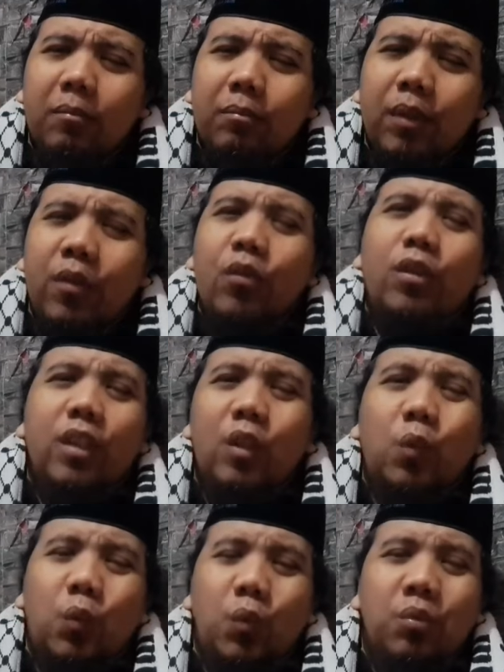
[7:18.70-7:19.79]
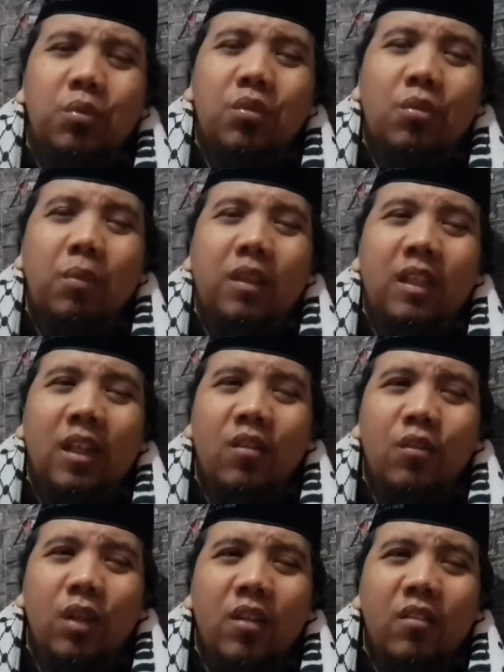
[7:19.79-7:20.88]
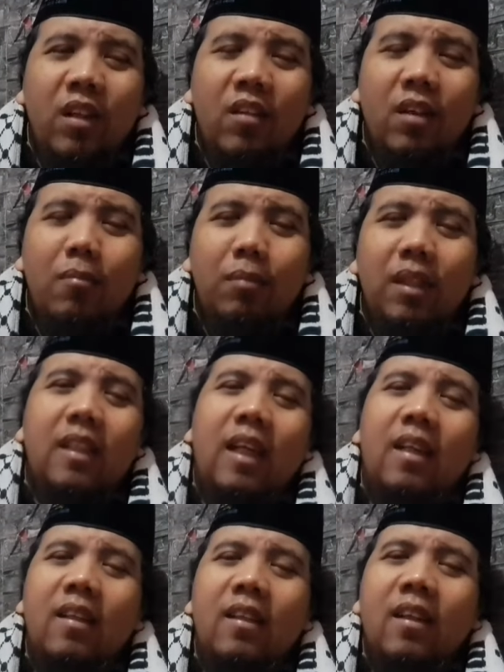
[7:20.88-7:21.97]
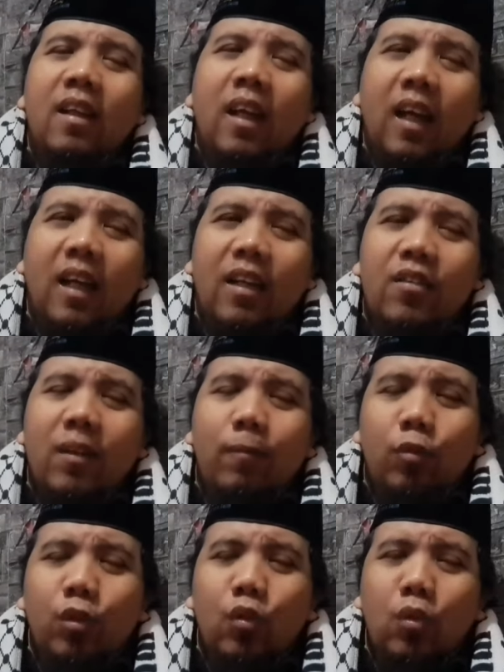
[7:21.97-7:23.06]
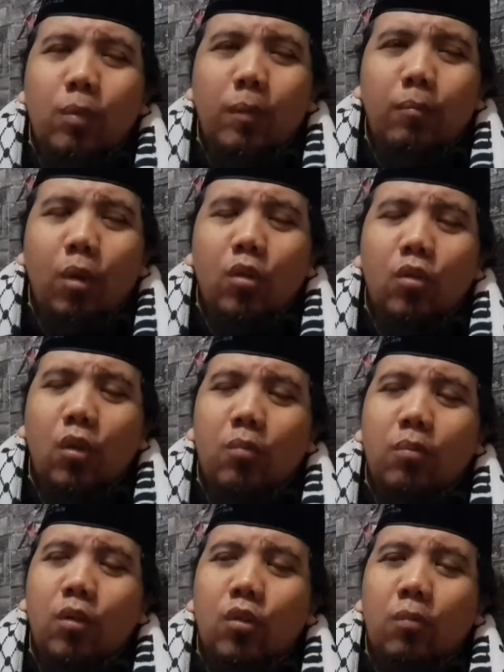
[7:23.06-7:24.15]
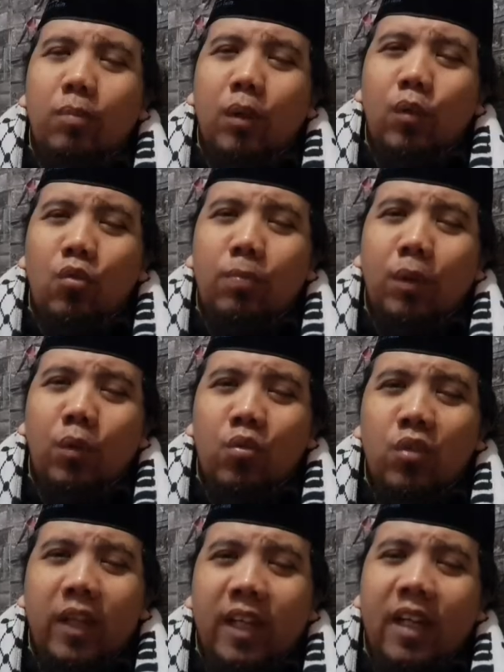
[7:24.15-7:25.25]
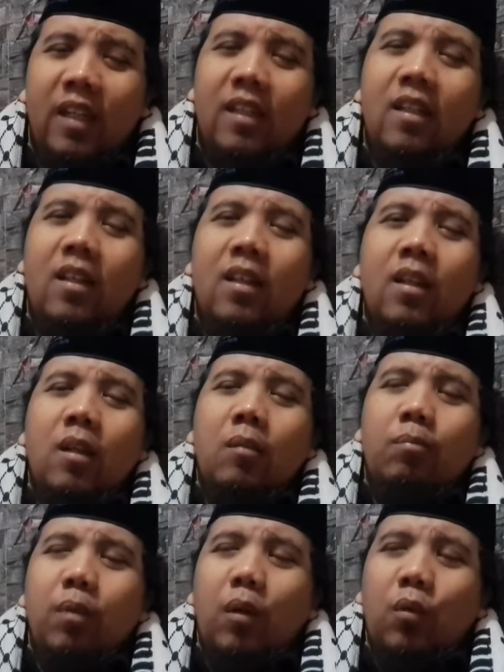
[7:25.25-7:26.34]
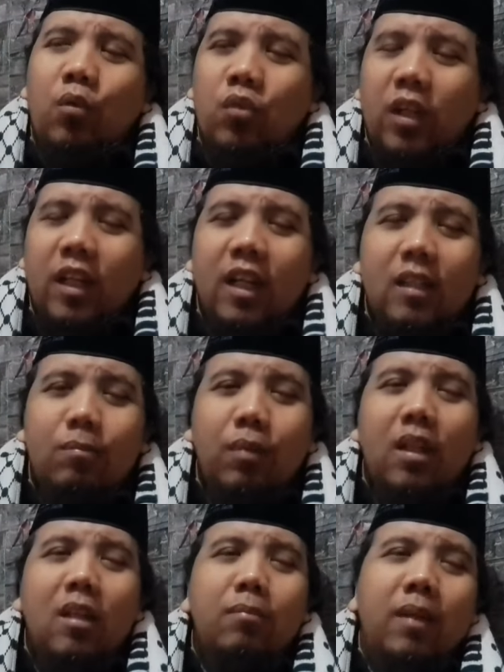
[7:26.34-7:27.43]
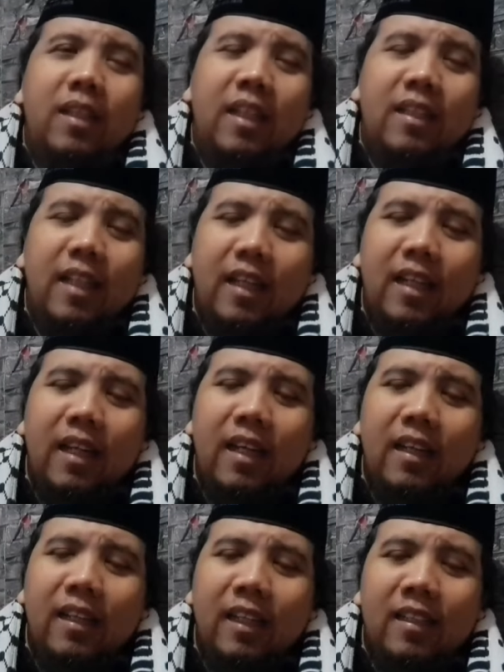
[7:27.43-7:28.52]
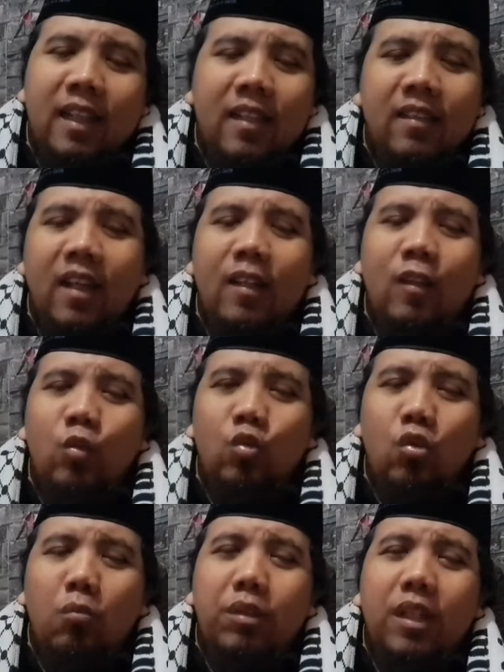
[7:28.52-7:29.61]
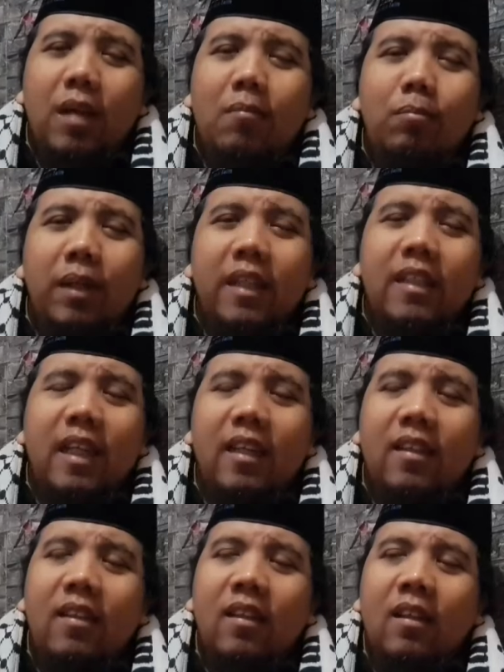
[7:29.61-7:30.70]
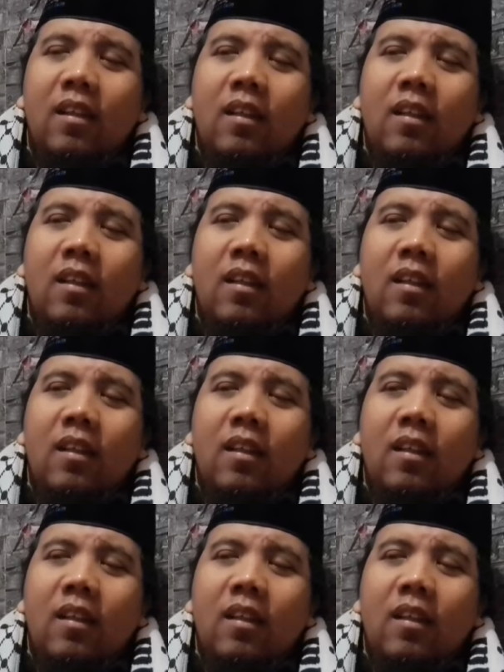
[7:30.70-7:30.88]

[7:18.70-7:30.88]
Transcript: besok itu seperti yang sudah saya sampaikan, hari Sabtu itu berbondong-bondong pengurus-pengurus daerah. Pengurus daerah di berbagai daerah akan datang untuk menyampaikan